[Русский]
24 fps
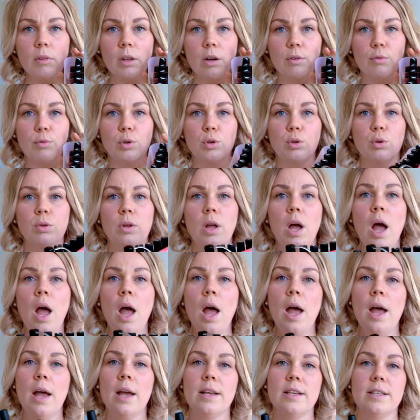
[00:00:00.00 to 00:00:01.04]
Вот он.
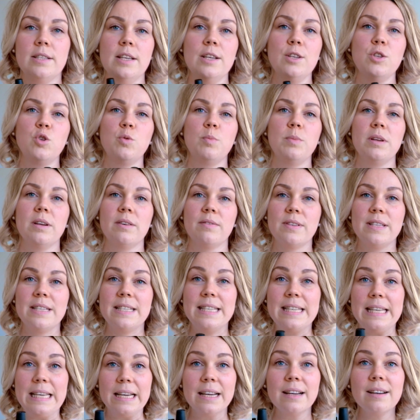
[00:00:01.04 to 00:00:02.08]
И здесь у меня
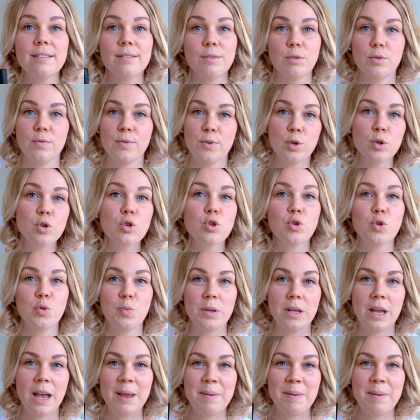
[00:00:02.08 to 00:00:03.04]
все, то есть все, что у меня